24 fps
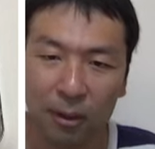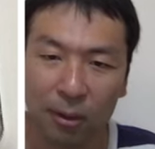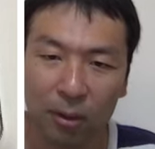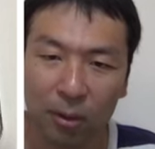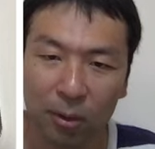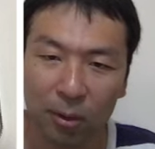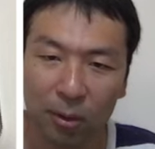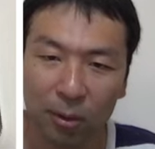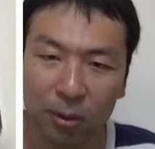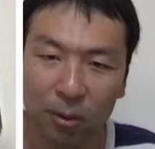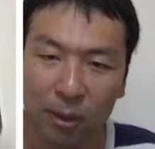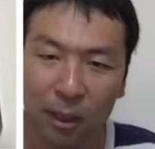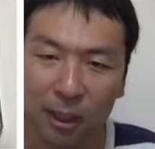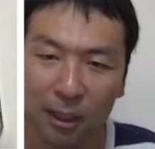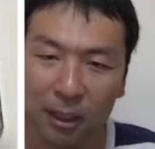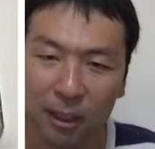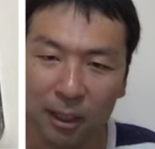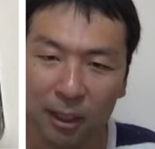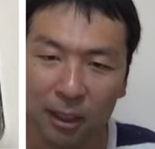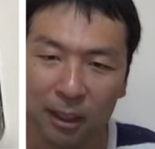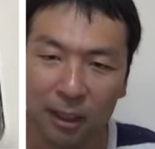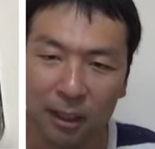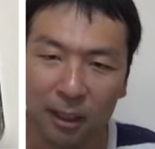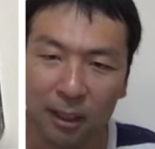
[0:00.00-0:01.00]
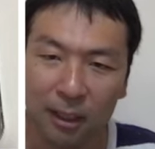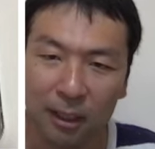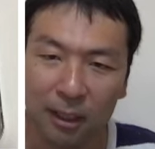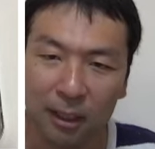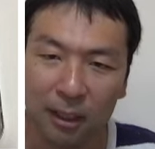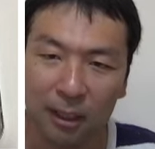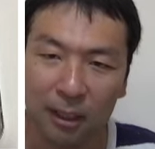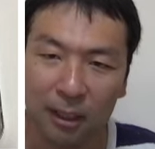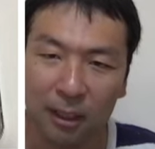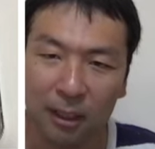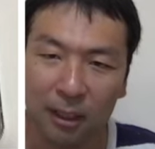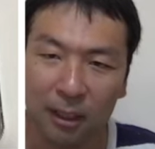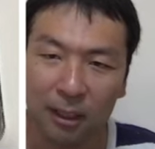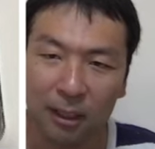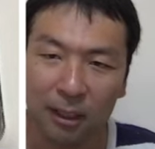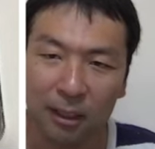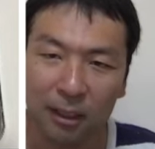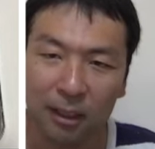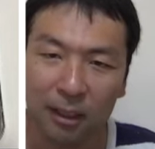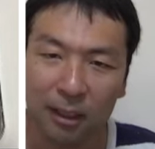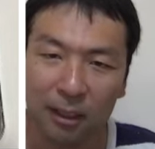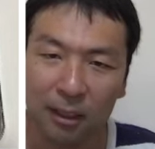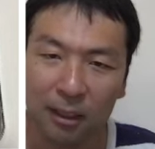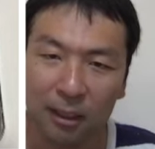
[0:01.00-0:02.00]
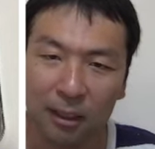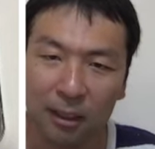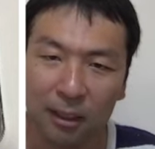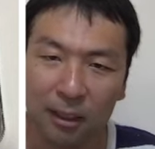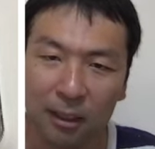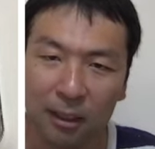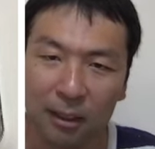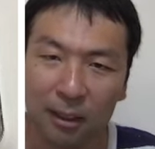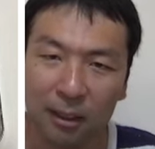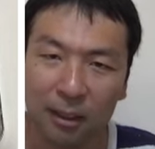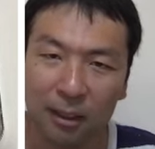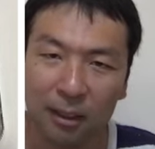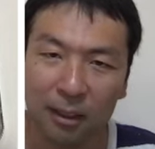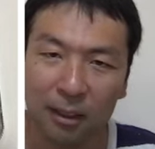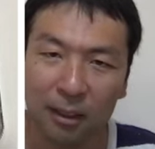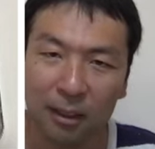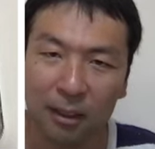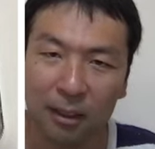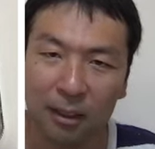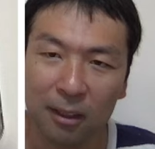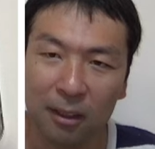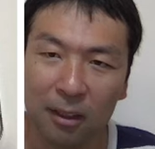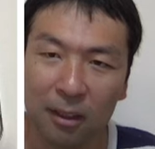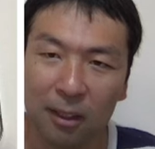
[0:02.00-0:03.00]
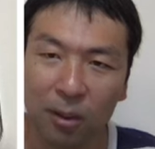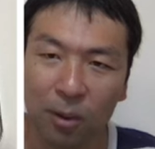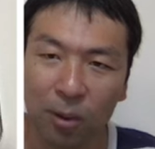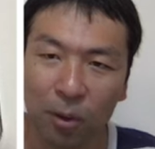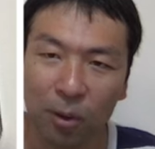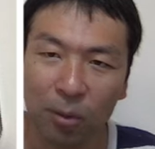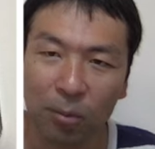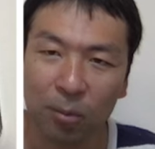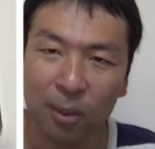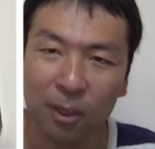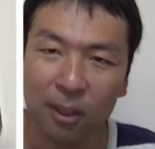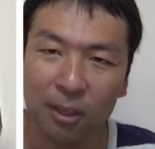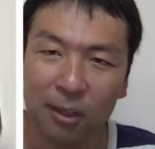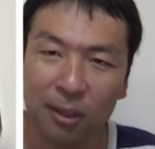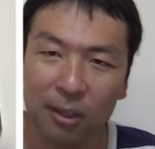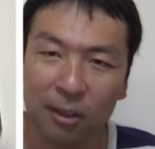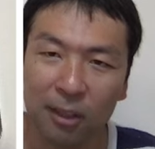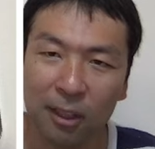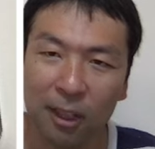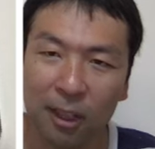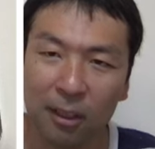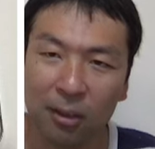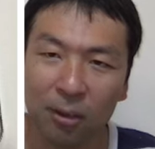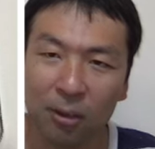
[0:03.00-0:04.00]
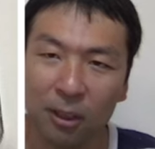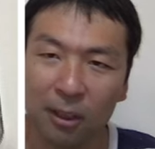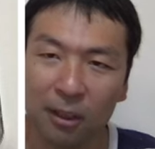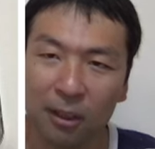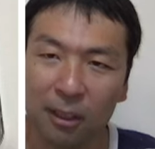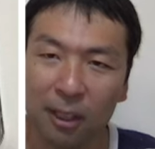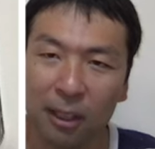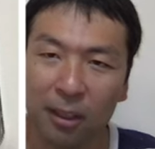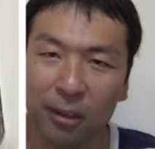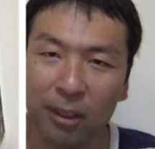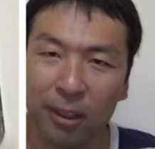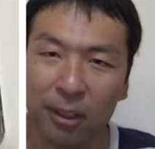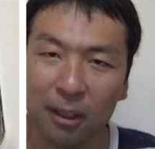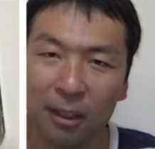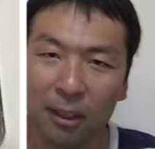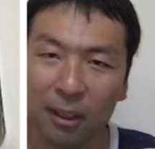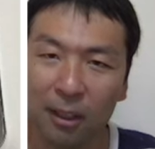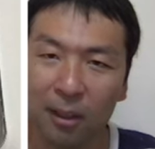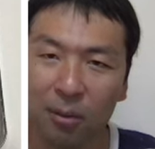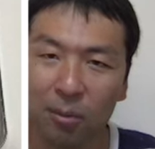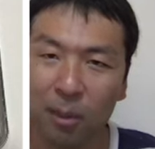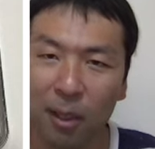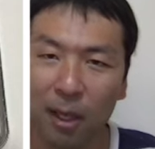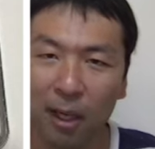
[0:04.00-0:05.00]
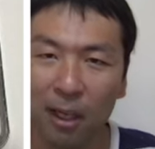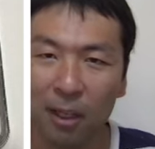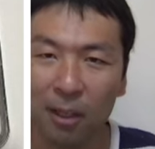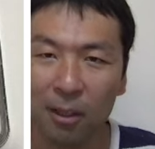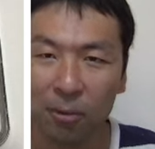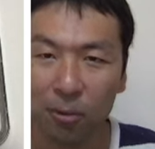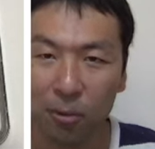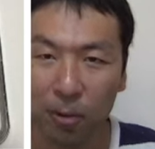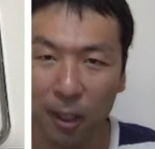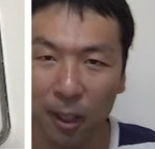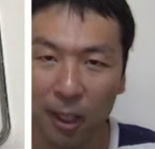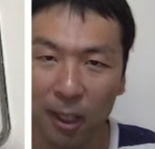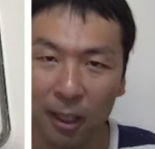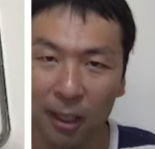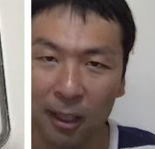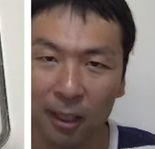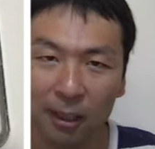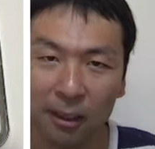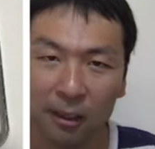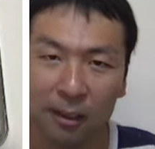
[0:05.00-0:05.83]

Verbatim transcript: という具合に、えー、2個別のサイトで使われている場合は